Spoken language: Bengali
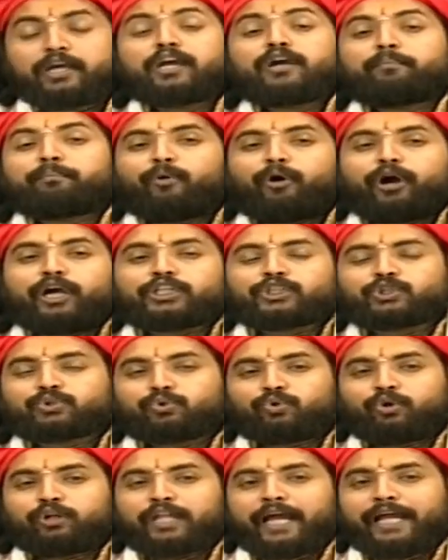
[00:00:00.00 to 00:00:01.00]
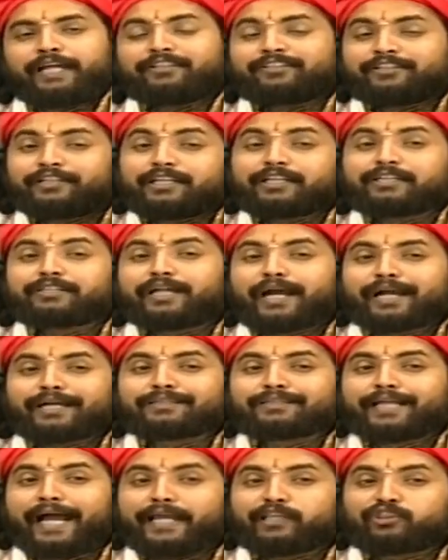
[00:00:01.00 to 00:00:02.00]
বয়স তুলনায় ঠিকঠাক
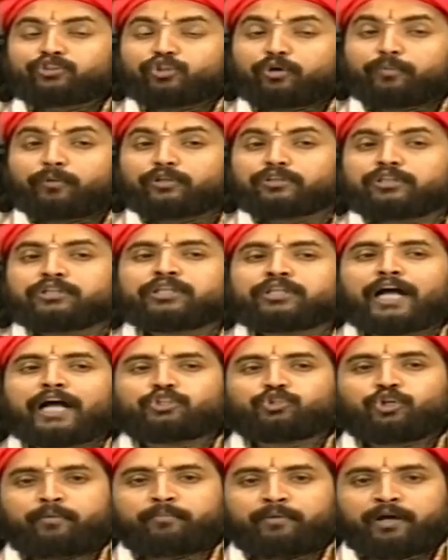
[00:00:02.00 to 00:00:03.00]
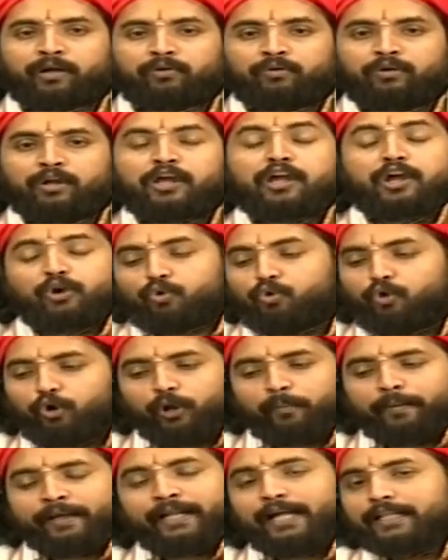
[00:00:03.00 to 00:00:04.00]
দায়িত্ববোধ না জন্মানো
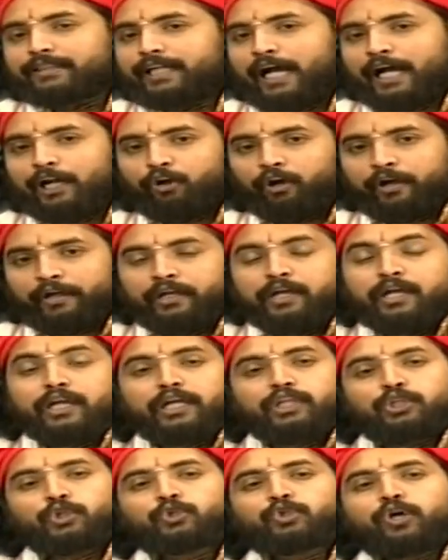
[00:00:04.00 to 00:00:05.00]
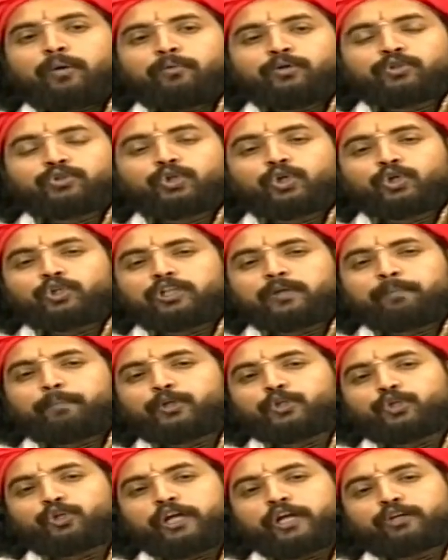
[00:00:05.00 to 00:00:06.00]
করবে না তা নয় কিন্তু সমস্ত কিছুর
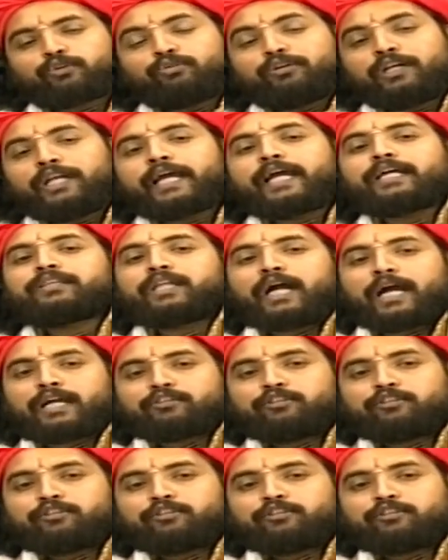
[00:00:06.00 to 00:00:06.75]
পেছনে একটু লেগে থাকতে